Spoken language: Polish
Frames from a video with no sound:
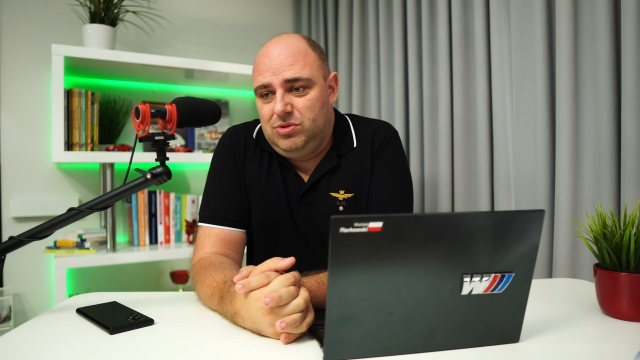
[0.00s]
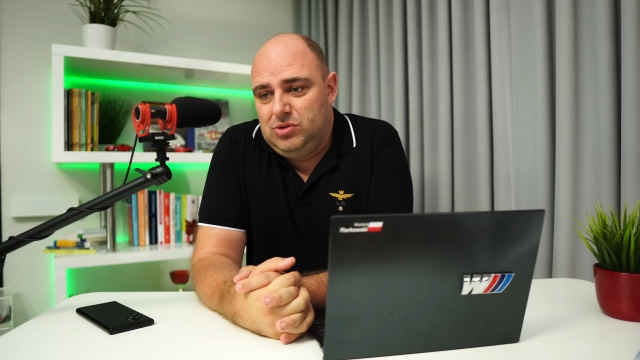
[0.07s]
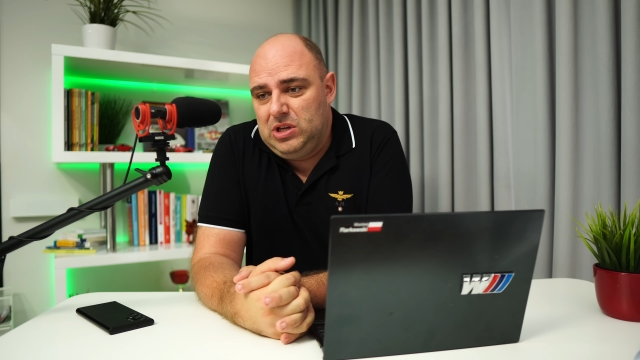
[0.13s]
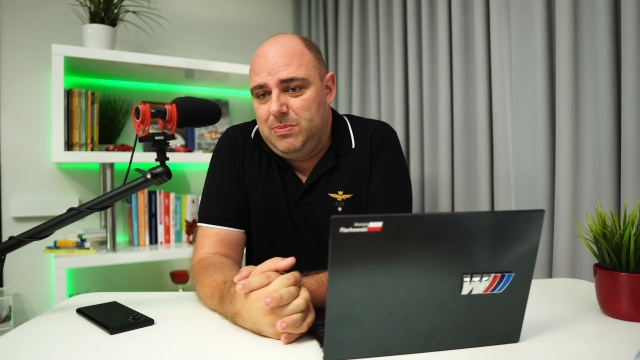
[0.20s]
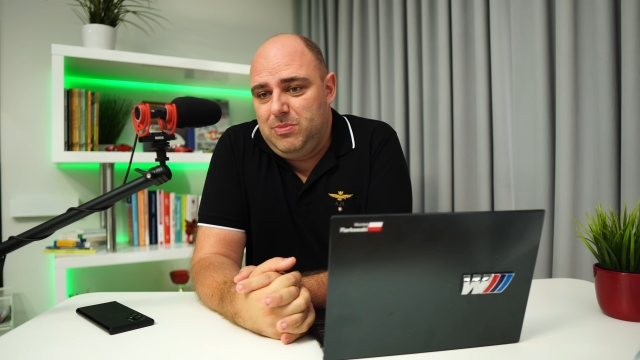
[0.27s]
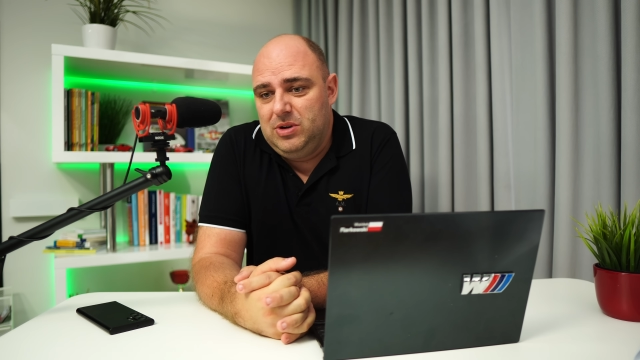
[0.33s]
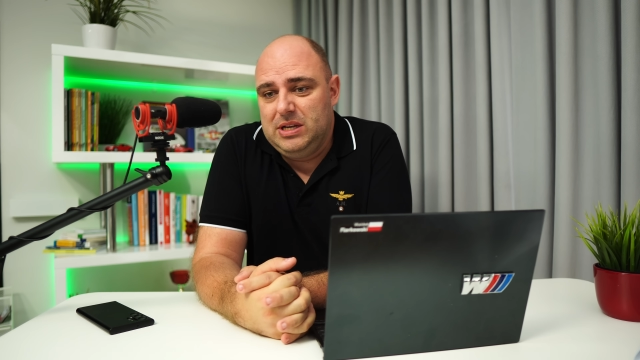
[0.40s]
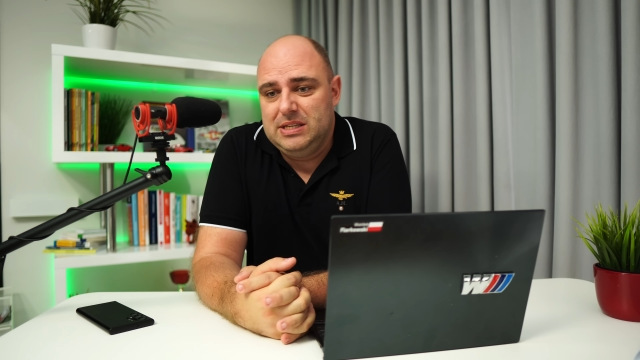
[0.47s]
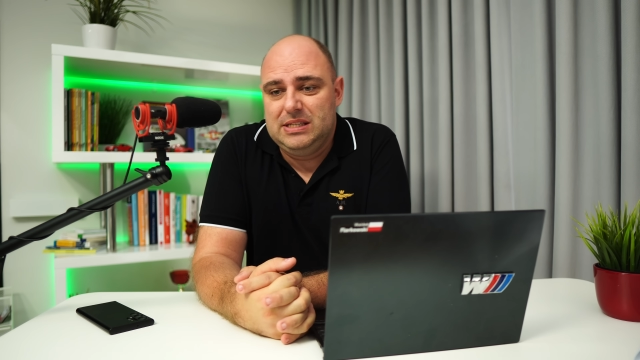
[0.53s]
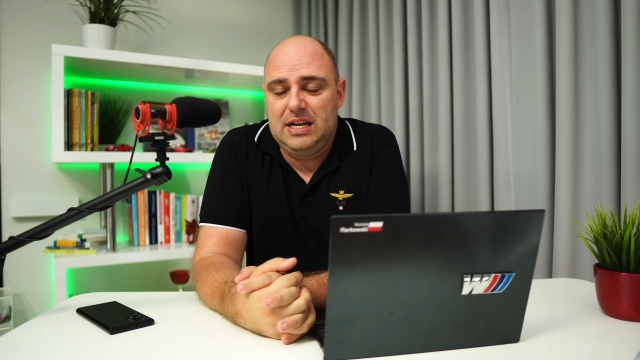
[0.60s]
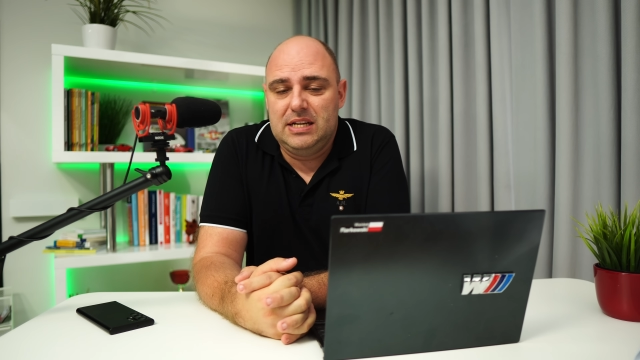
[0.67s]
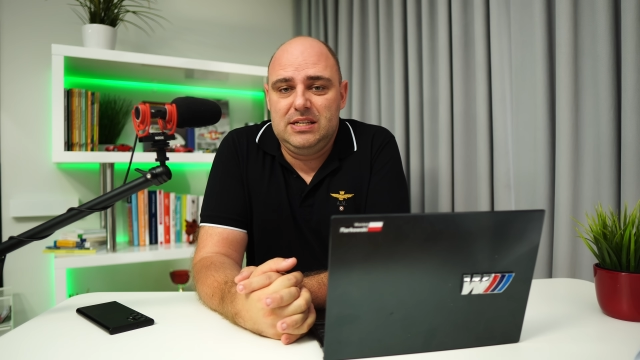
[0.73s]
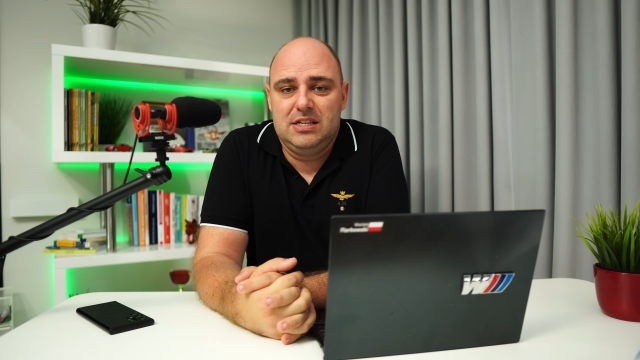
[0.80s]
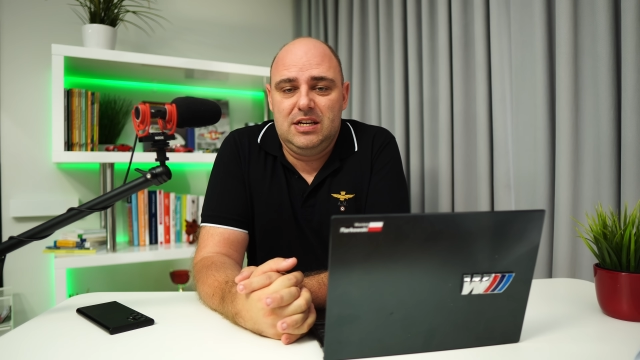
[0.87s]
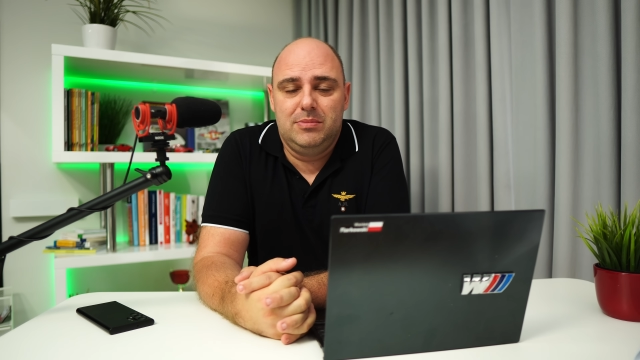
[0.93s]
no nie mogę
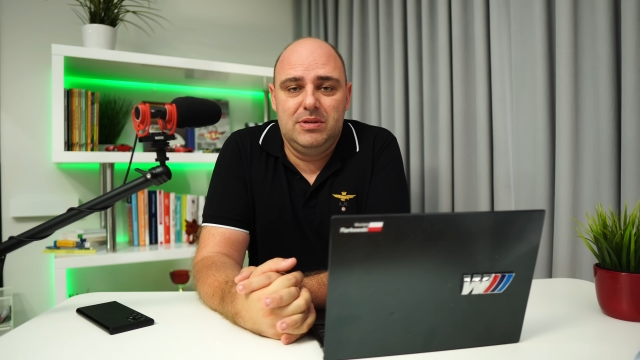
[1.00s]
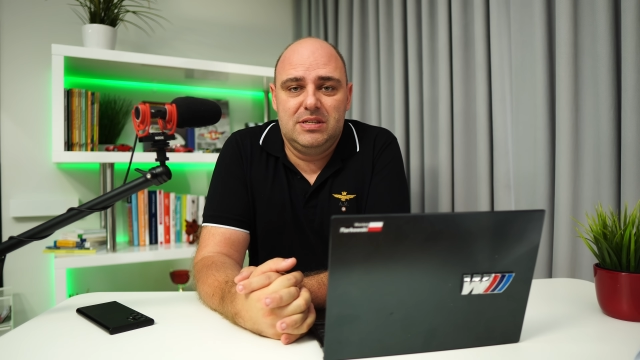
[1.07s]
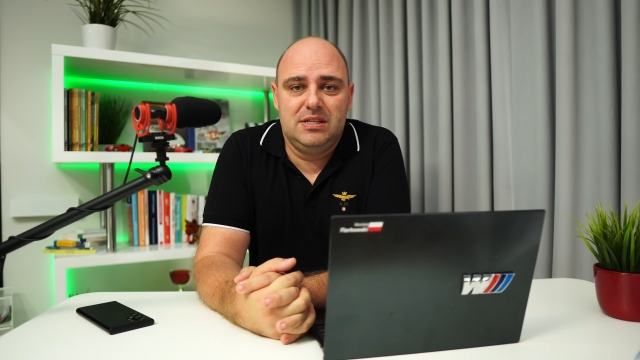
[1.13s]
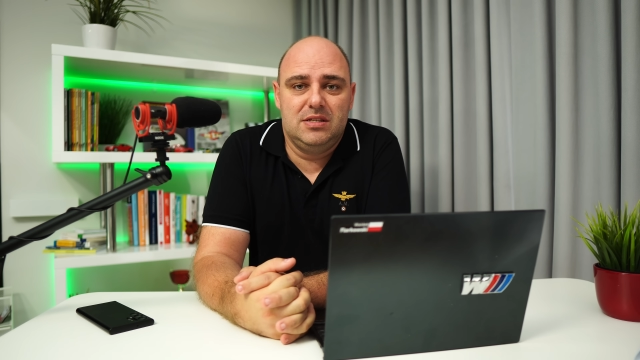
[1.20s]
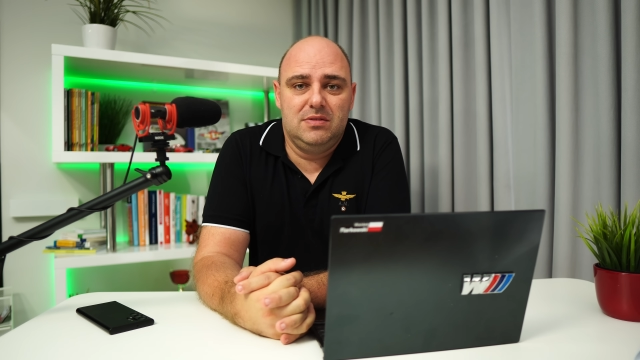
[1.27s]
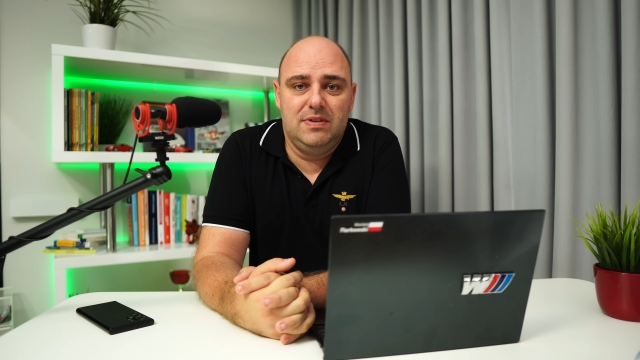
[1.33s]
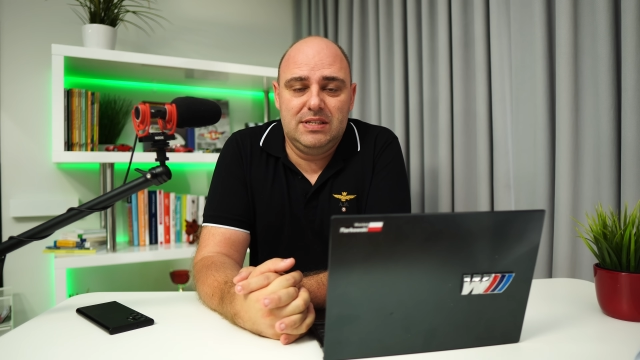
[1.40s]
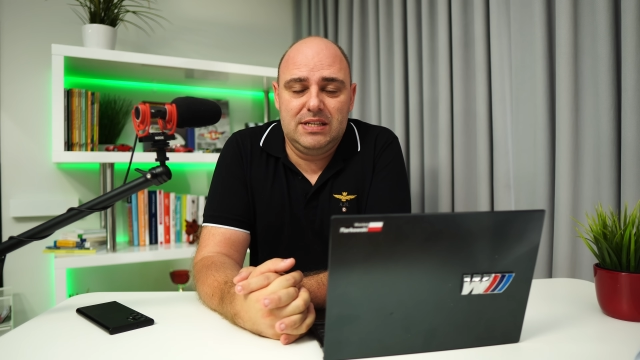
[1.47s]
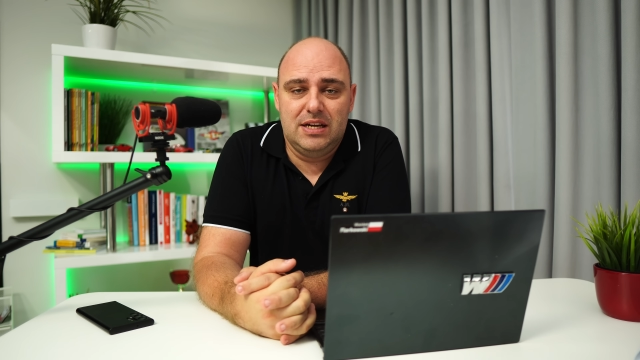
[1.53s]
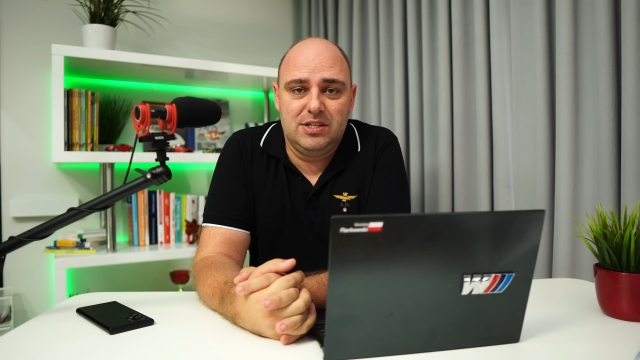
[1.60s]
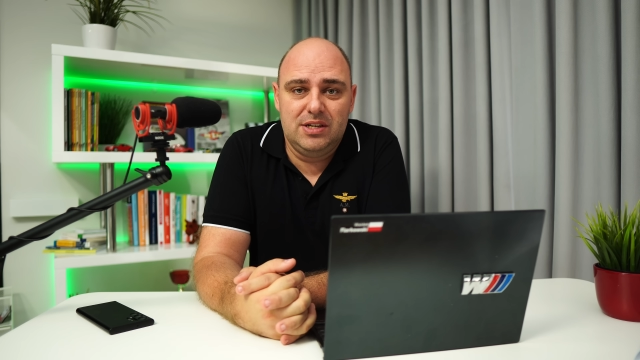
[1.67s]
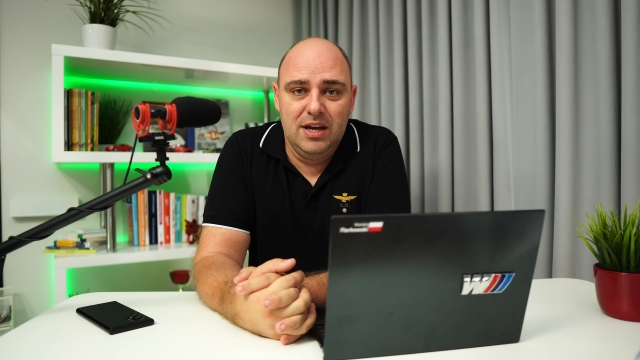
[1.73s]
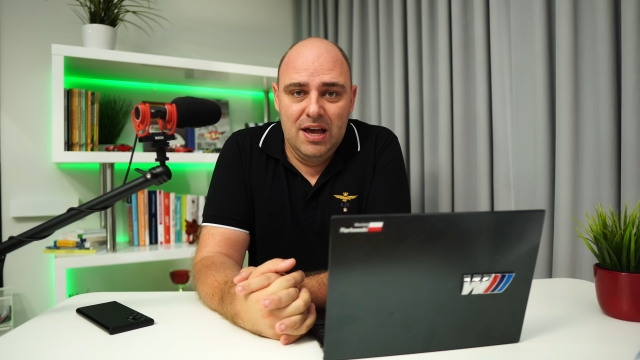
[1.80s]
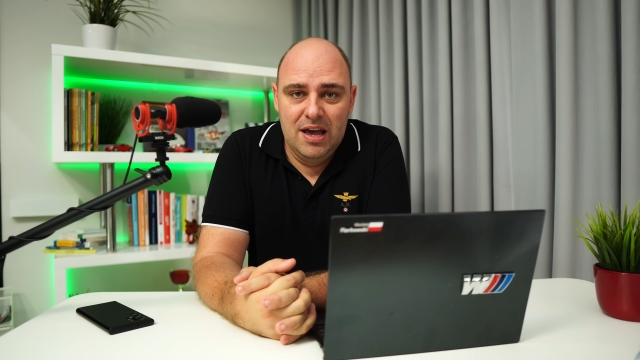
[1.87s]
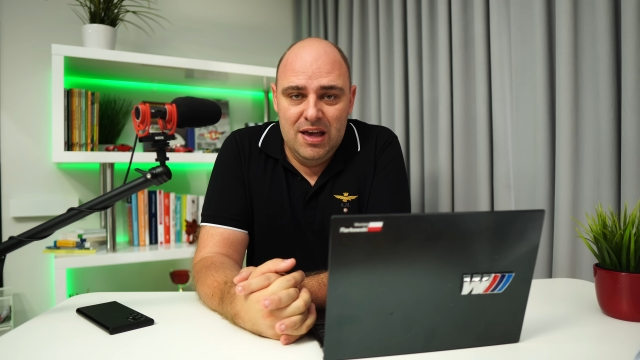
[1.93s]
zdradzać jakby z nazwiska,
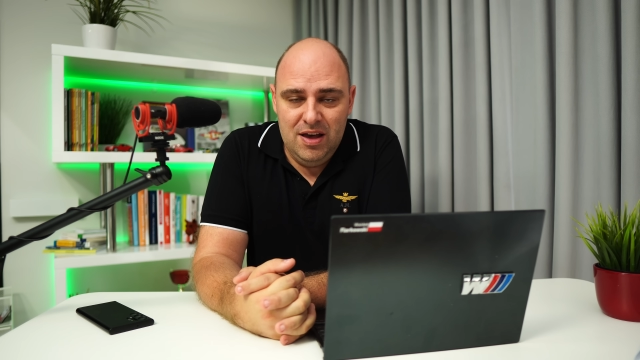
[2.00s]
że